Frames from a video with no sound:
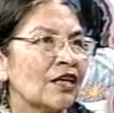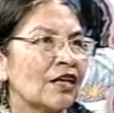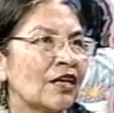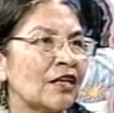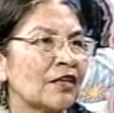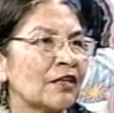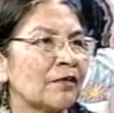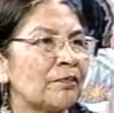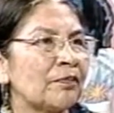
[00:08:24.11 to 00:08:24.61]

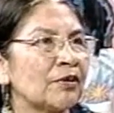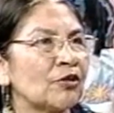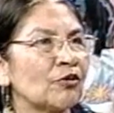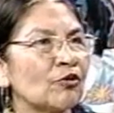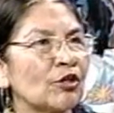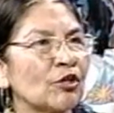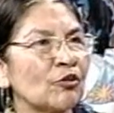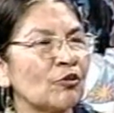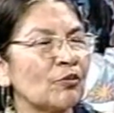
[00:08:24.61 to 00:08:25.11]
el
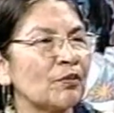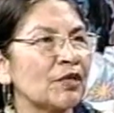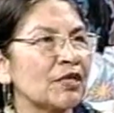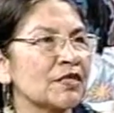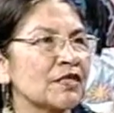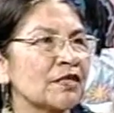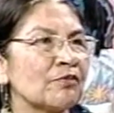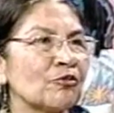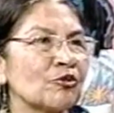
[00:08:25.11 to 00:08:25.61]
respeto que nos
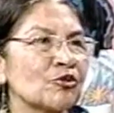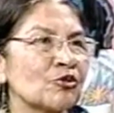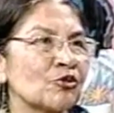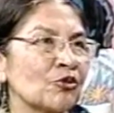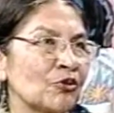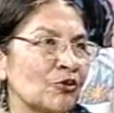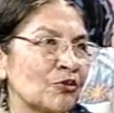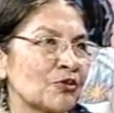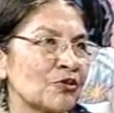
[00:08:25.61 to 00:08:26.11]
merecemos
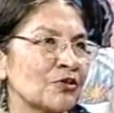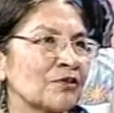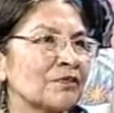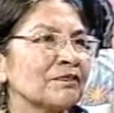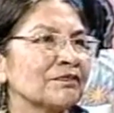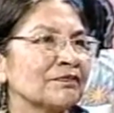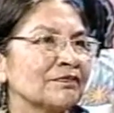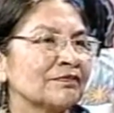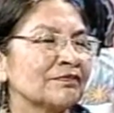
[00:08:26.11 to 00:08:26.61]
todos.
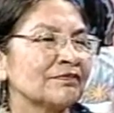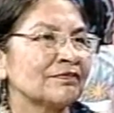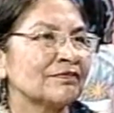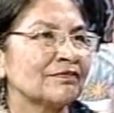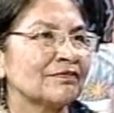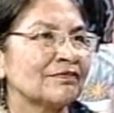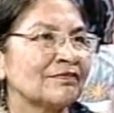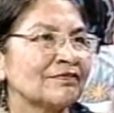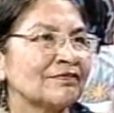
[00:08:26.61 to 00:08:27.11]

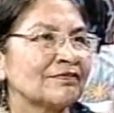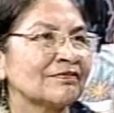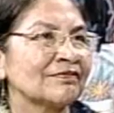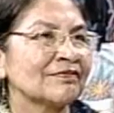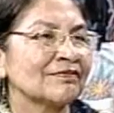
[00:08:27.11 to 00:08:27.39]
Todas